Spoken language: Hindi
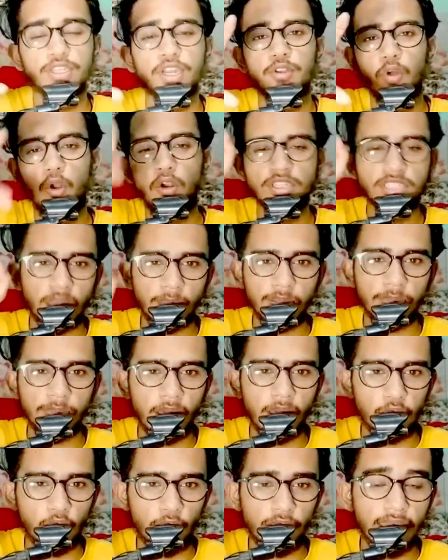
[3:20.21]
उसके नोट्स आपके
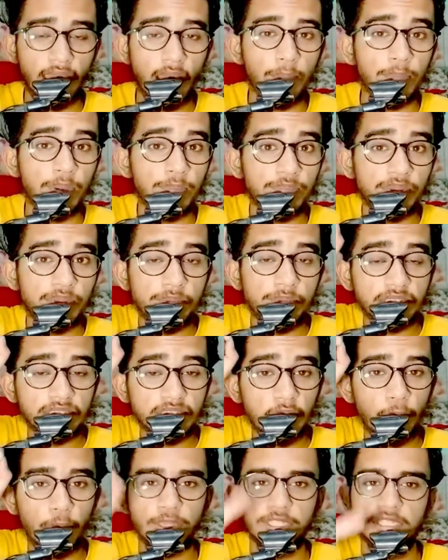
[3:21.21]
पास होंगे आपने
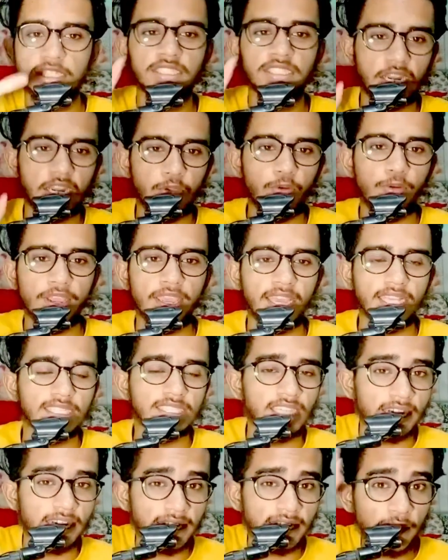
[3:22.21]
प्रीवियस ईयर क्वेश्चन करे होंगे
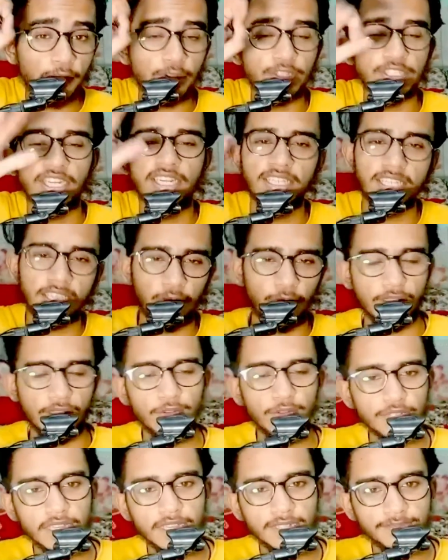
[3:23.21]
एनसीआर e के क्वेश्चन किए
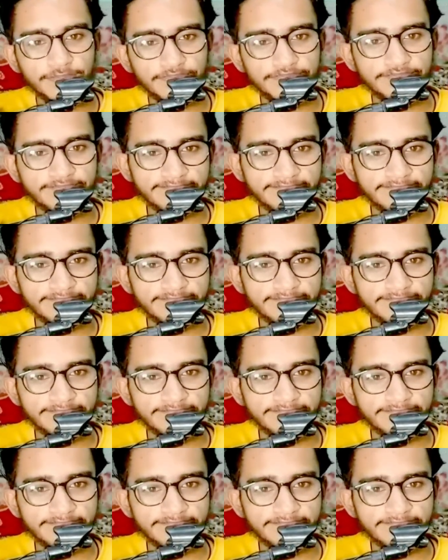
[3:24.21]
होंगे उनके